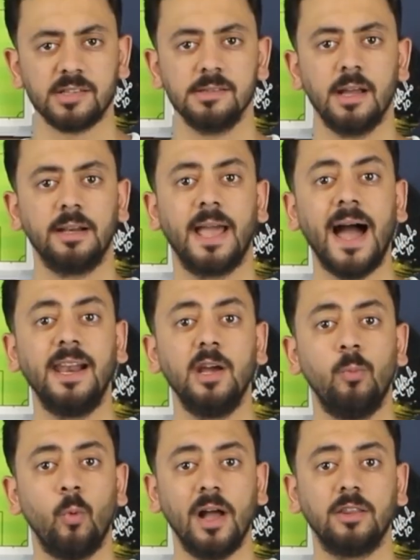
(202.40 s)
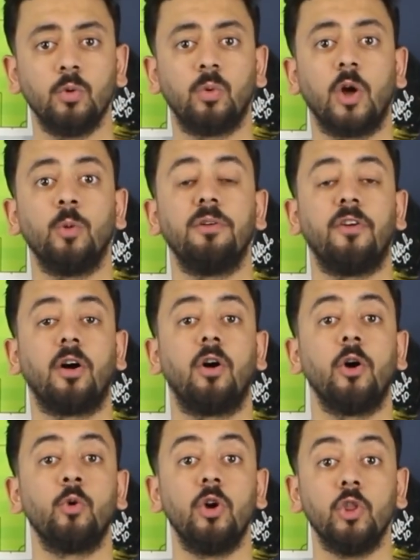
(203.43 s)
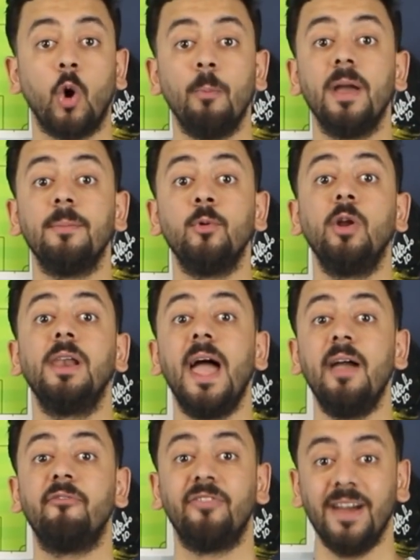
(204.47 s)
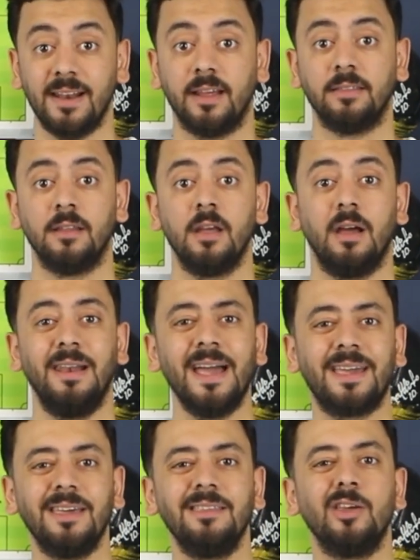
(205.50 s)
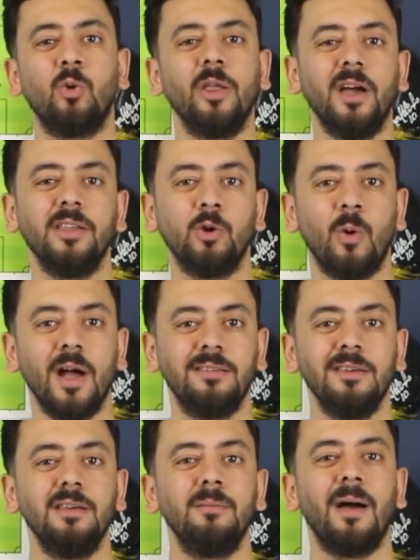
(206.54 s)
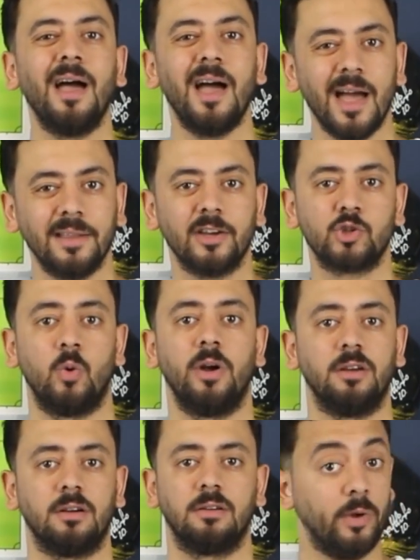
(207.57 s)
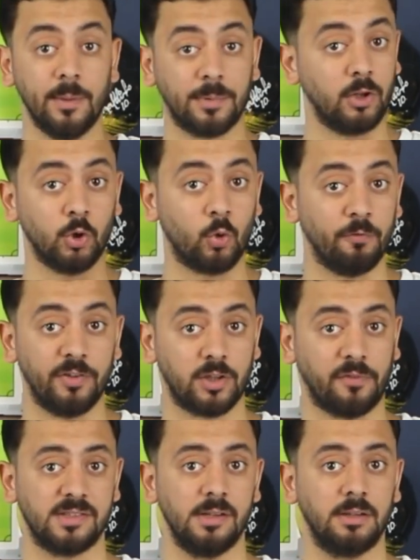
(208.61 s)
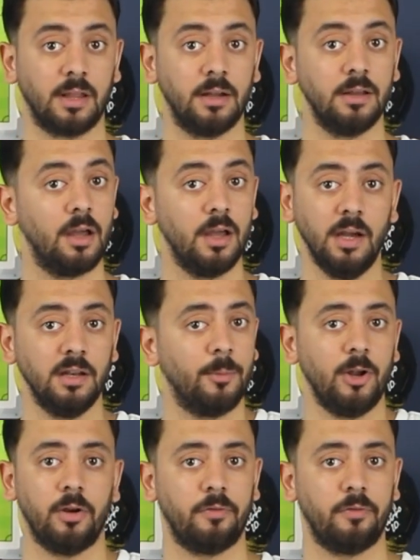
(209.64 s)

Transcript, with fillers: ارسنال جه عليهم وقت وكانوا بيفكروا ان هم يبيعوا اللاعب فعلا لكن الوضع دلوقتي بقى اهدى شويه ويمكن يكون في تفاصيل تانية احنا ما